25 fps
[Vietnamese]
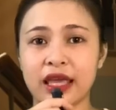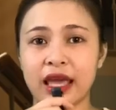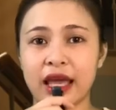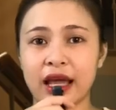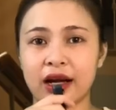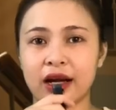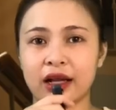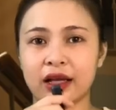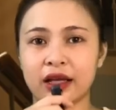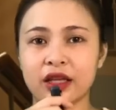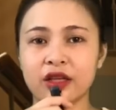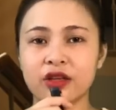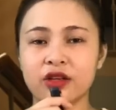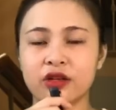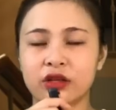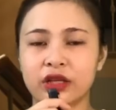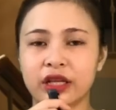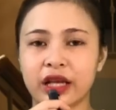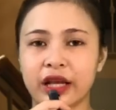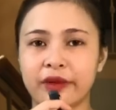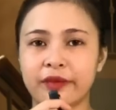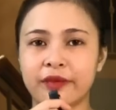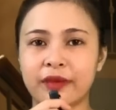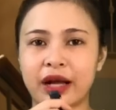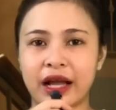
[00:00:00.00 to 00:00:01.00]
chang là cái
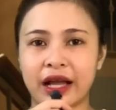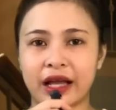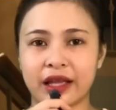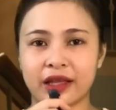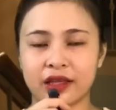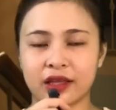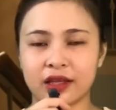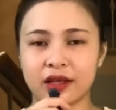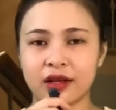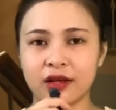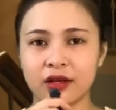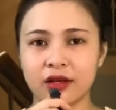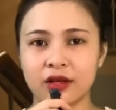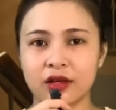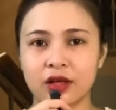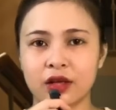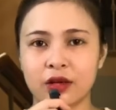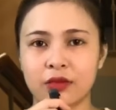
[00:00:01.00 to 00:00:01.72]
người ăn mày vậy đó,